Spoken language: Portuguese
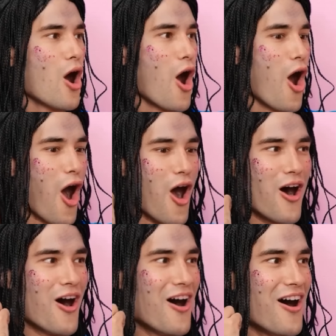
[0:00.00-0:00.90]

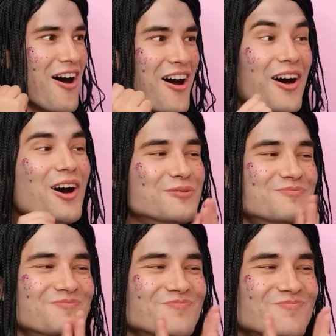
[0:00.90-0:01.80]
Uau!
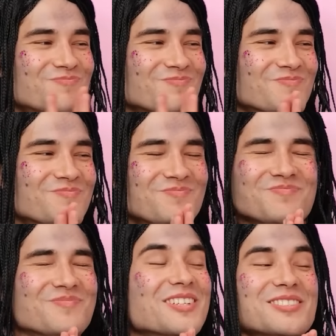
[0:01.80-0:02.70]
Muito bom!
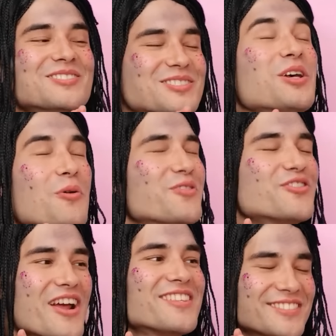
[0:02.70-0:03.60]
Realmente
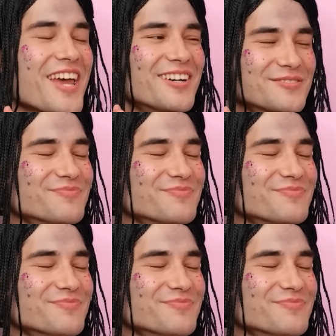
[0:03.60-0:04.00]
notável.